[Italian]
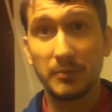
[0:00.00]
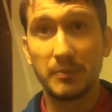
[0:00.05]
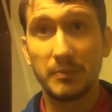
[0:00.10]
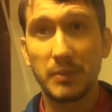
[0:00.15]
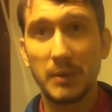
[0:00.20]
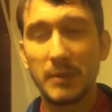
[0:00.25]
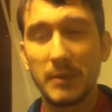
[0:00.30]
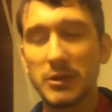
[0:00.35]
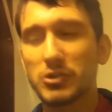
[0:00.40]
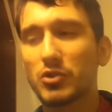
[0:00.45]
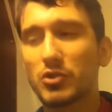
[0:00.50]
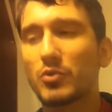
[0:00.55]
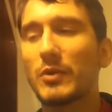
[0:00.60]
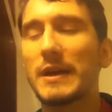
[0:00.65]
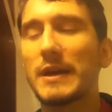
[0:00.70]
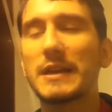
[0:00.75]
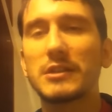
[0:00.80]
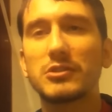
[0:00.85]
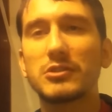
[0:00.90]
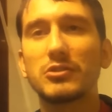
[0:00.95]
premesso
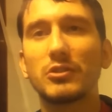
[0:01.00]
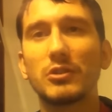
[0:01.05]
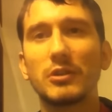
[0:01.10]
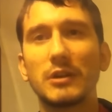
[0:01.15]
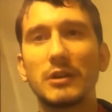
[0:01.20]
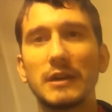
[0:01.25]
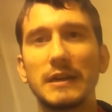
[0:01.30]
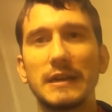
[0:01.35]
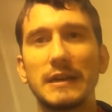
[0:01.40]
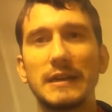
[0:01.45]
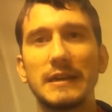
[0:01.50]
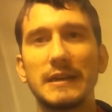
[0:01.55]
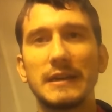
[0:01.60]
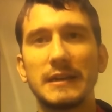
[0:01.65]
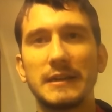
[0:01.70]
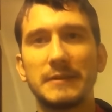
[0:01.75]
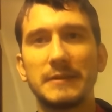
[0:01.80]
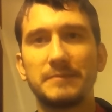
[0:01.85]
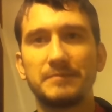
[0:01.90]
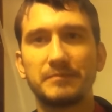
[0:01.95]
questo
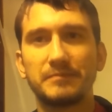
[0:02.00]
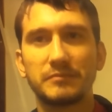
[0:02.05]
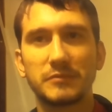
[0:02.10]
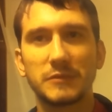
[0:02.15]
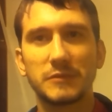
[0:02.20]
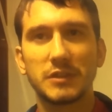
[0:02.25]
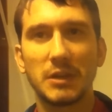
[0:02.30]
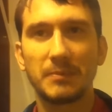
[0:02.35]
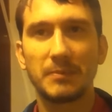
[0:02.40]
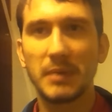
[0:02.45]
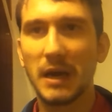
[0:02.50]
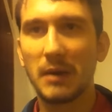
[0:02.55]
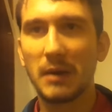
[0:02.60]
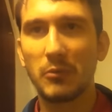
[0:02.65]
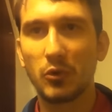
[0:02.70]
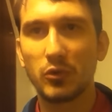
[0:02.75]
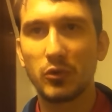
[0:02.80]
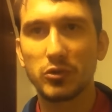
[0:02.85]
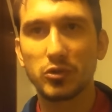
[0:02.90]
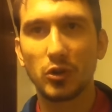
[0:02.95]
eh,
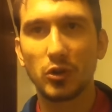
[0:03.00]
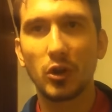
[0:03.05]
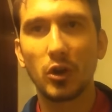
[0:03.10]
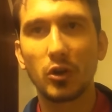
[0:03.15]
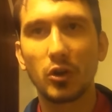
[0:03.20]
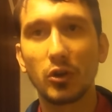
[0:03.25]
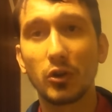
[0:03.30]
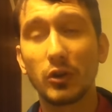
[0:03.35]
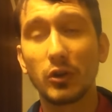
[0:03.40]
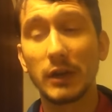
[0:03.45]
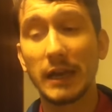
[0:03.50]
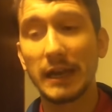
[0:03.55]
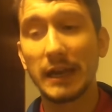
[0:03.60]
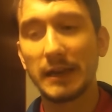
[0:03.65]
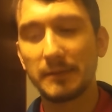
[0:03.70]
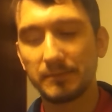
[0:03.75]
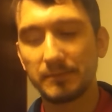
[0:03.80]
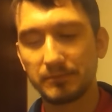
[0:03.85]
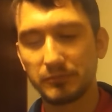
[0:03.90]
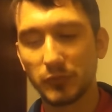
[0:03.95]
sappiamo questo logo
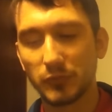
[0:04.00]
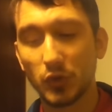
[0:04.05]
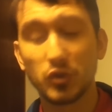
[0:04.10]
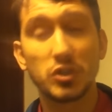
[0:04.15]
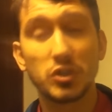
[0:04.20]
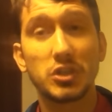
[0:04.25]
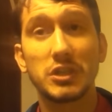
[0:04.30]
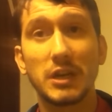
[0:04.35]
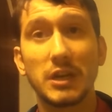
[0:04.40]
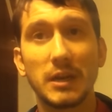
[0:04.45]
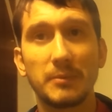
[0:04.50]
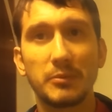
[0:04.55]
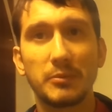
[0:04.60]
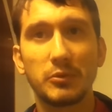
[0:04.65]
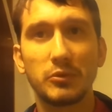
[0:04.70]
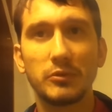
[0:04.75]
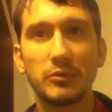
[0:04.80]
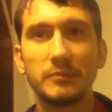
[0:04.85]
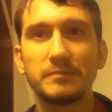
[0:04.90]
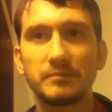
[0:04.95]
che mm, non ci sarà
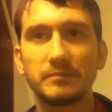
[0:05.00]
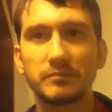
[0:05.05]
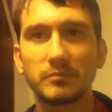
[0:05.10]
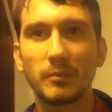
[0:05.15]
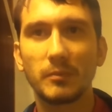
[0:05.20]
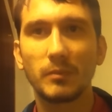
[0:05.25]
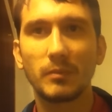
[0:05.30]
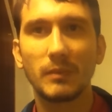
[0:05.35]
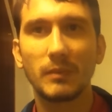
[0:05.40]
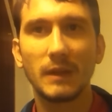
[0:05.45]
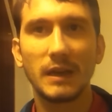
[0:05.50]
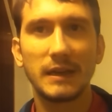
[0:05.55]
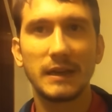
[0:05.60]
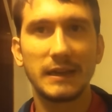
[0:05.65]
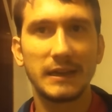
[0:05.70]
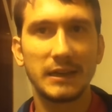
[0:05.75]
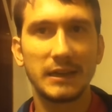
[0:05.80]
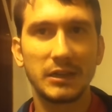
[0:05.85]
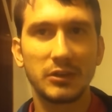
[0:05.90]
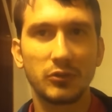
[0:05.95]
più
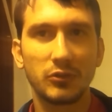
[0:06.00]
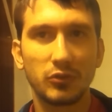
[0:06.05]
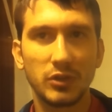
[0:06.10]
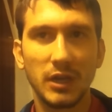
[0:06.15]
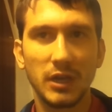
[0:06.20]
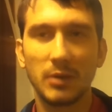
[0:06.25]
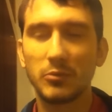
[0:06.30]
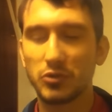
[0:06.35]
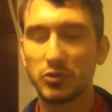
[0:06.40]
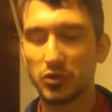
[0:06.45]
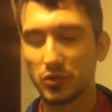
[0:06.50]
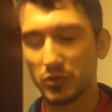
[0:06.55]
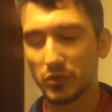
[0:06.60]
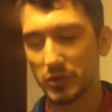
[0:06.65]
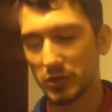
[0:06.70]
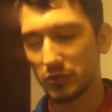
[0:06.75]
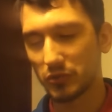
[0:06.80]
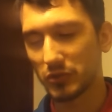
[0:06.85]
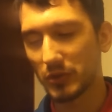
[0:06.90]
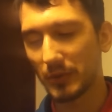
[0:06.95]
e godiamocelo
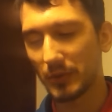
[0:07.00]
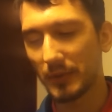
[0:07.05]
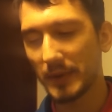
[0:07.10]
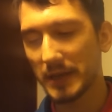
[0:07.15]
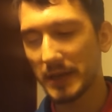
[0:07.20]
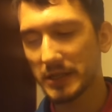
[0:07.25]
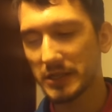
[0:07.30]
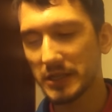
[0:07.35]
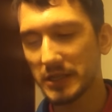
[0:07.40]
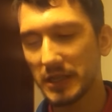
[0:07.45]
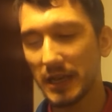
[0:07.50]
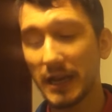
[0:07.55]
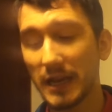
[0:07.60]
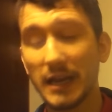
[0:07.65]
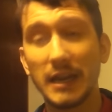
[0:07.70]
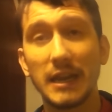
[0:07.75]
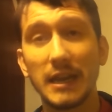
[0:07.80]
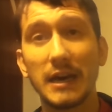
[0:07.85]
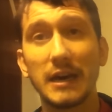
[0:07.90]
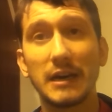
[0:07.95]
questi ultimi mesi
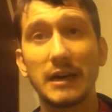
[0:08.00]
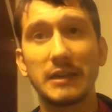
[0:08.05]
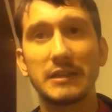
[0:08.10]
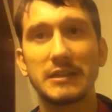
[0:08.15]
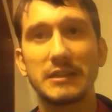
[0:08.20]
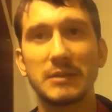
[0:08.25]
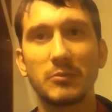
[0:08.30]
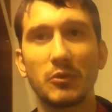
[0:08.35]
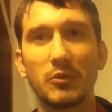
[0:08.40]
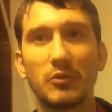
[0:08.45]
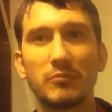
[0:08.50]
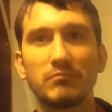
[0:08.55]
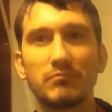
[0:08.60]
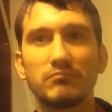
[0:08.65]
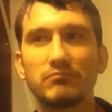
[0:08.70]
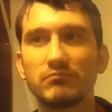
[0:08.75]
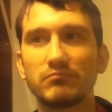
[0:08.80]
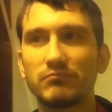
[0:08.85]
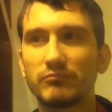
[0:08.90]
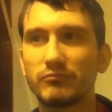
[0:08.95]
è la diciamo
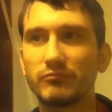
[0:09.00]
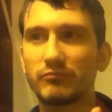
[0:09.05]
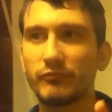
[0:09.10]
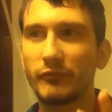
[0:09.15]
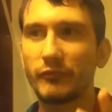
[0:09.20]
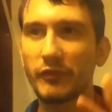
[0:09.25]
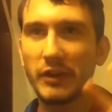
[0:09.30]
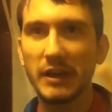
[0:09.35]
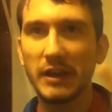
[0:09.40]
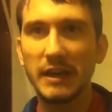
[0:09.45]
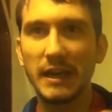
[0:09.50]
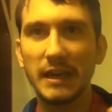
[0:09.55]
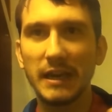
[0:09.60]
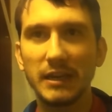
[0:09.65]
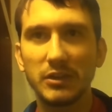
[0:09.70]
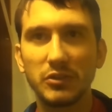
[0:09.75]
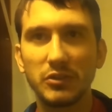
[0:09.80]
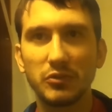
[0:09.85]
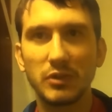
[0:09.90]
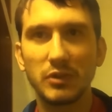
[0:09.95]

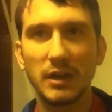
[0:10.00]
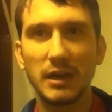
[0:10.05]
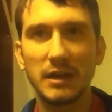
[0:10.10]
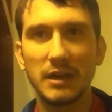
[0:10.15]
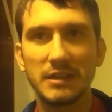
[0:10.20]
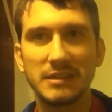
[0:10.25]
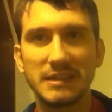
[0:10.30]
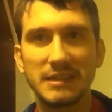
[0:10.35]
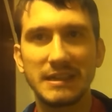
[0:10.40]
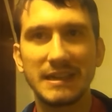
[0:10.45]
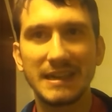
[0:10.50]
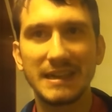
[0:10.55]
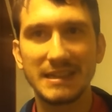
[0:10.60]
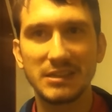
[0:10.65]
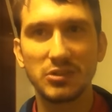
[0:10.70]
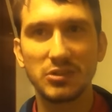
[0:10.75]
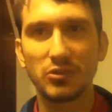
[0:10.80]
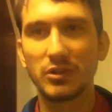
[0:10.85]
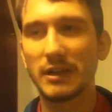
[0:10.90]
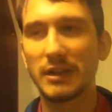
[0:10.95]
fine di una
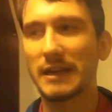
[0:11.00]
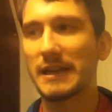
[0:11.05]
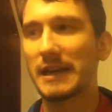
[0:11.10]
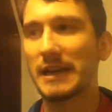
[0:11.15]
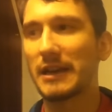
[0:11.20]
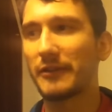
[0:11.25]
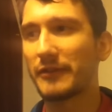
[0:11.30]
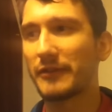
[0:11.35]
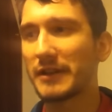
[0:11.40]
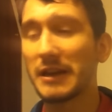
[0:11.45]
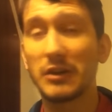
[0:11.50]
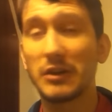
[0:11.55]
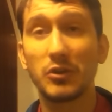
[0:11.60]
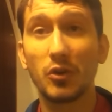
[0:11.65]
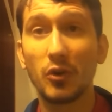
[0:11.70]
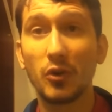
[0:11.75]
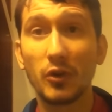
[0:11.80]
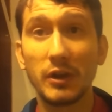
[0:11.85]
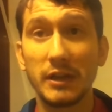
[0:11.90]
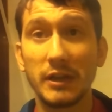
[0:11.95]
generazione che alla fine
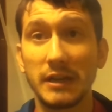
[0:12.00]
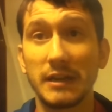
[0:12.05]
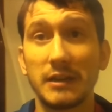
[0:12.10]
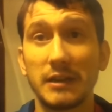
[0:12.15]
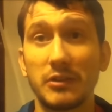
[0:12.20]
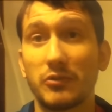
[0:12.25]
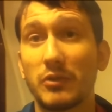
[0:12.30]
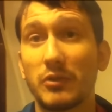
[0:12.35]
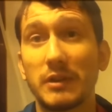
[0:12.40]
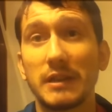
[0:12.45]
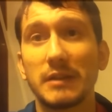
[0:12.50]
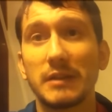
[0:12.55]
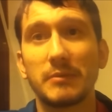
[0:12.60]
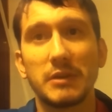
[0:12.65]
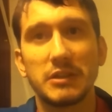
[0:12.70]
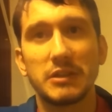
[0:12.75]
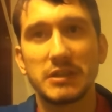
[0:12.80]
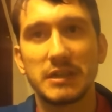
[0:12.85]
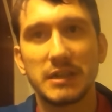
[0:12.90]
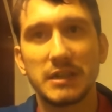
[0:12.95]
noi, quelli della
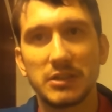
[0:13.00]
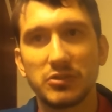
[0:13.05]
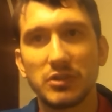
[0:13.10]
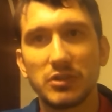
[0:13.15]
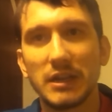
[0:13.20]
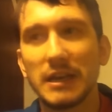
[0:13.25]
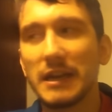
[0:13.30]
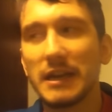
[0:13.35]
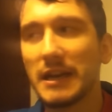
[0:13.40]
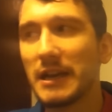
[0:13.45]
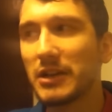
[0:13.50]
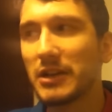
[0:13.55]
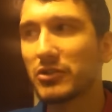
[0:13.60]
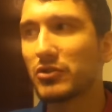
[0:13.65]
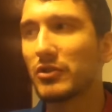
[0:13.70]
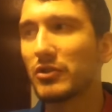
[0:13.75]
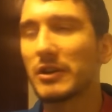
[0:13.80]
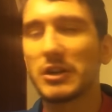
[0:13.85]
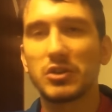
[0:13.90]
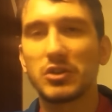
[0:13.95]
mia generazione,
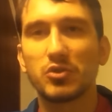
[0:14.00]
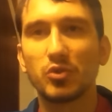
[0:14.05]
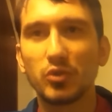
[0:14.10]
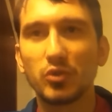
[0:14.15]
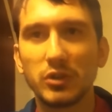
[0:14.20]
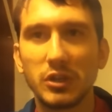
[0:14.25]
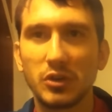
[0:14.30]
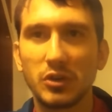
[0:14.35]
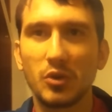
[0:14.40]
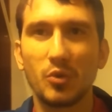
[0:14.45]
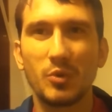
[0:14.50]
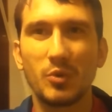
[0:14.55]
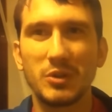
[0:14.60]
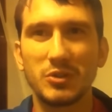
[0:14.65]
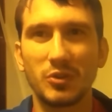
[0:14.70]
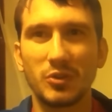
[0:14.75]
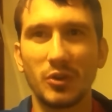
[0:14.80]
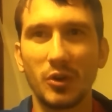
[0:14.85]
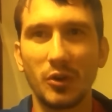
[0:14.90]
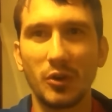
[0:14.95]
siamo cresciuti con
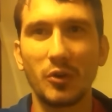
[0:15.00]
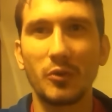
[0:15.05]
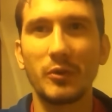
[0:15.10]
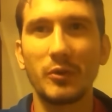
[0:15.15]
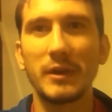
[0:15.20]
questo logo